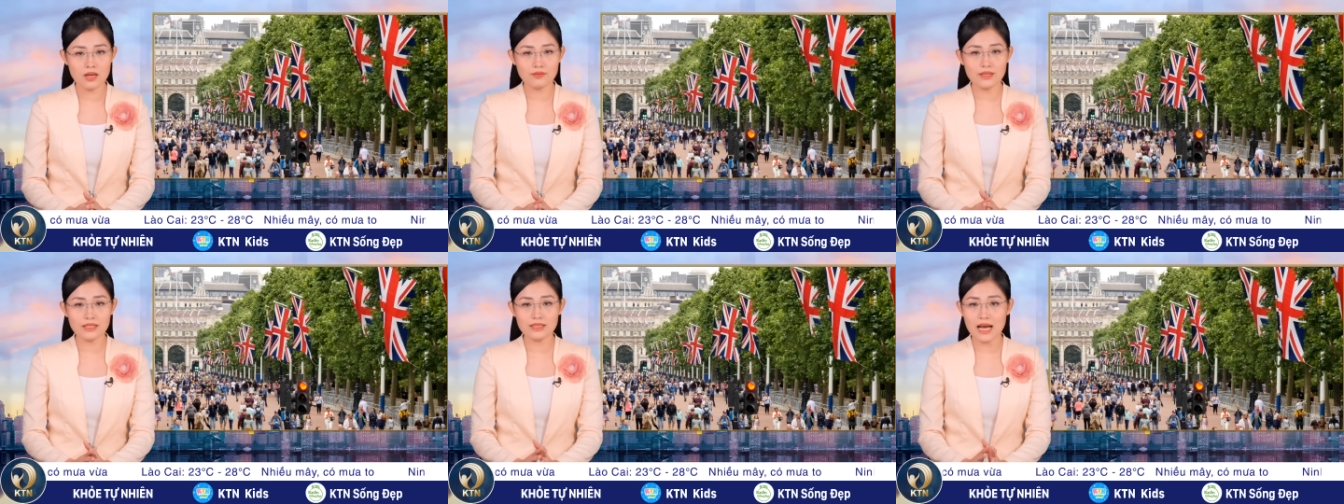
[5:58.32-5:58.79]

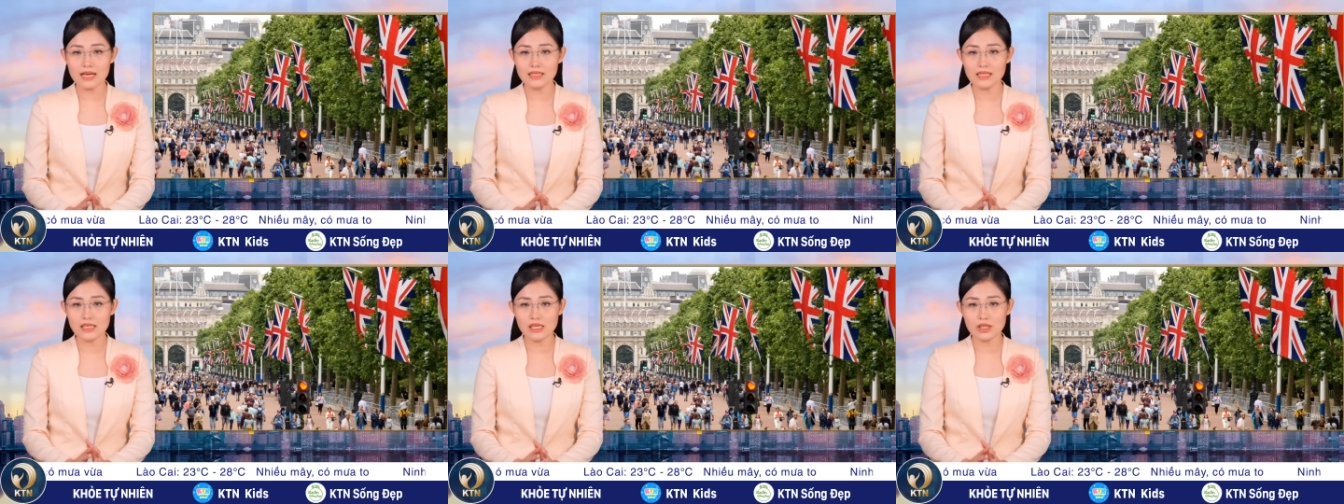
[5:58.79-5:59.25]
vì giá
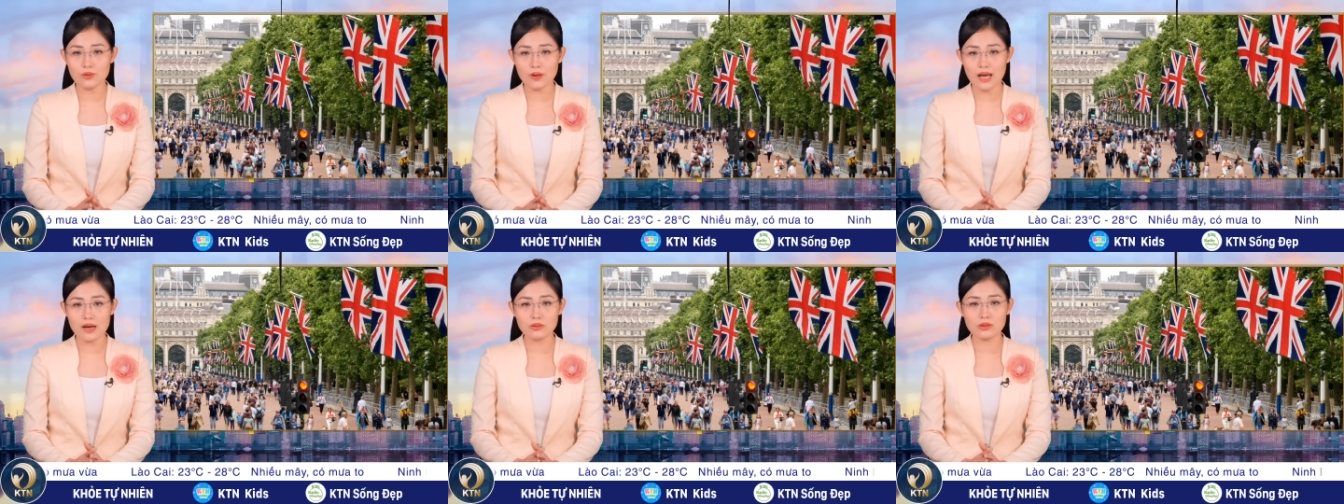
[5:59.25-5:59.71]
nhiên liệu
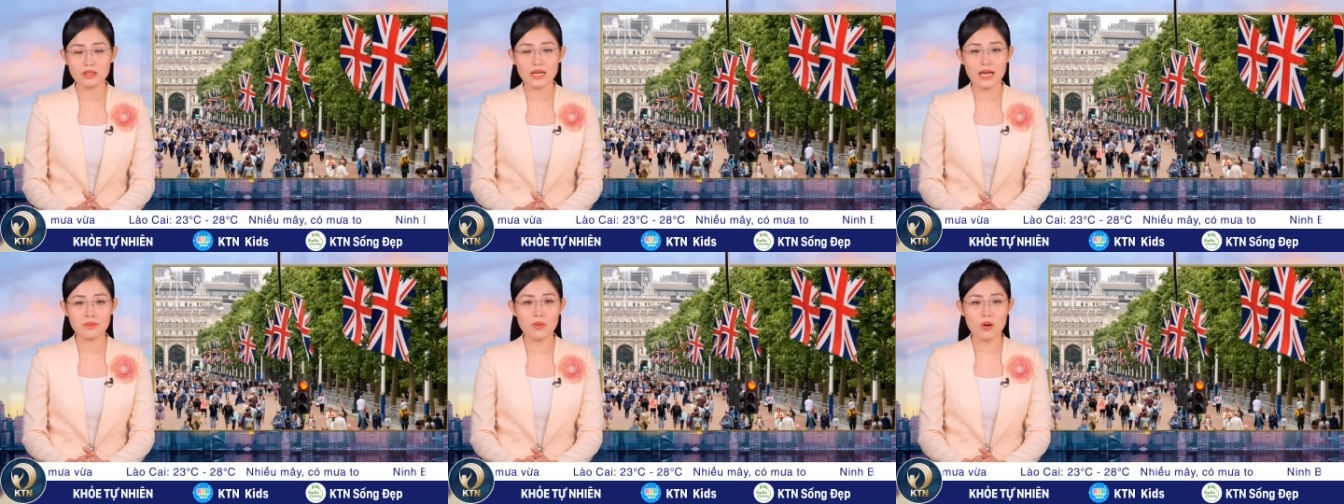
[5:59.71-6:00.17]
cao từ
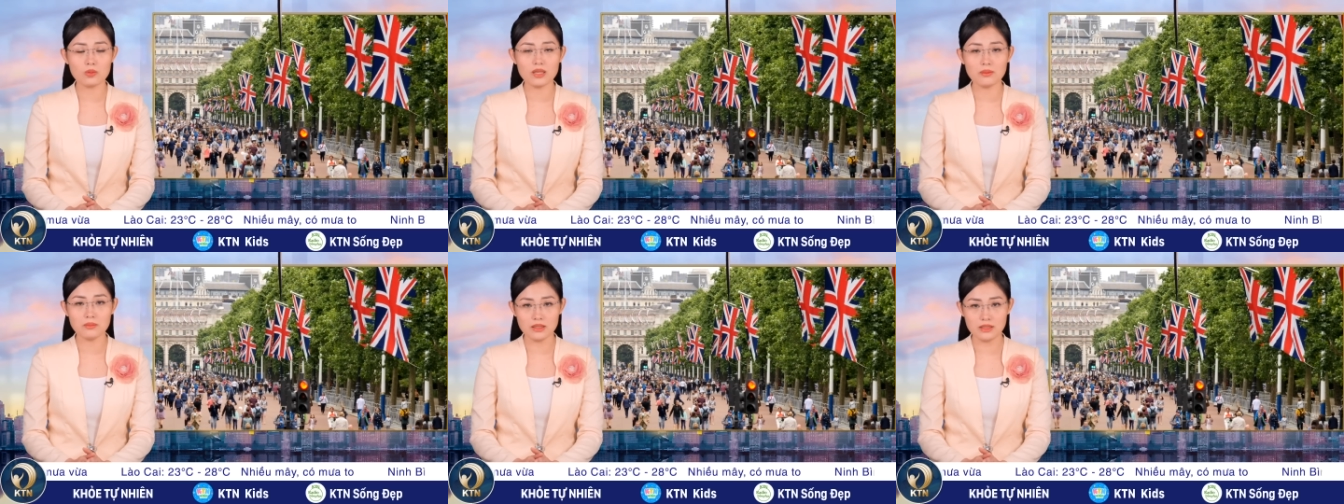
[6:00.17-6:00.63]
ngày 1
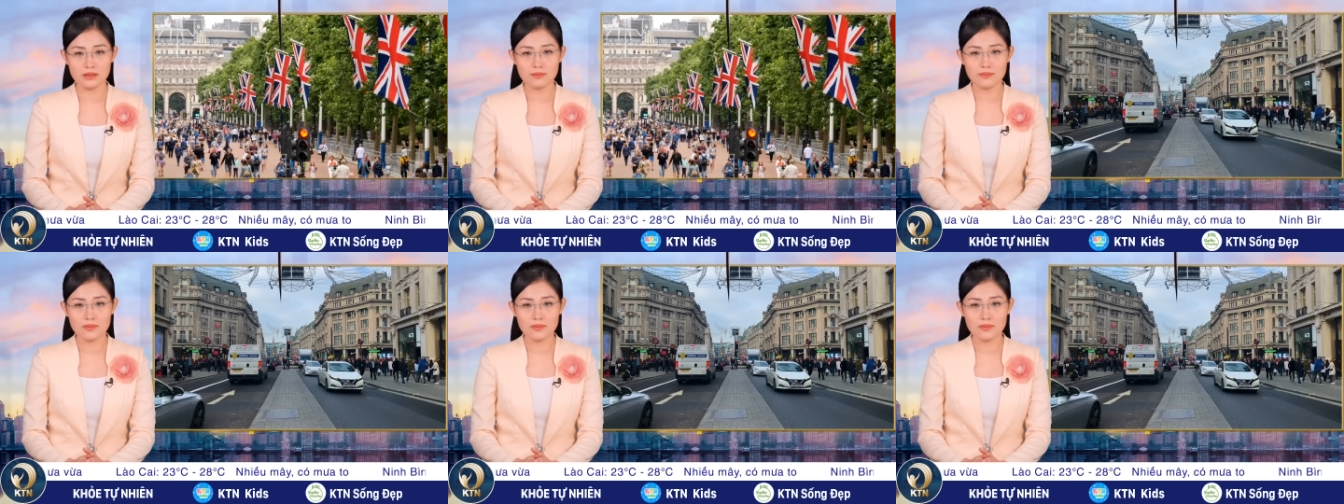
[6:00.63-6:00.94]
tháng 10.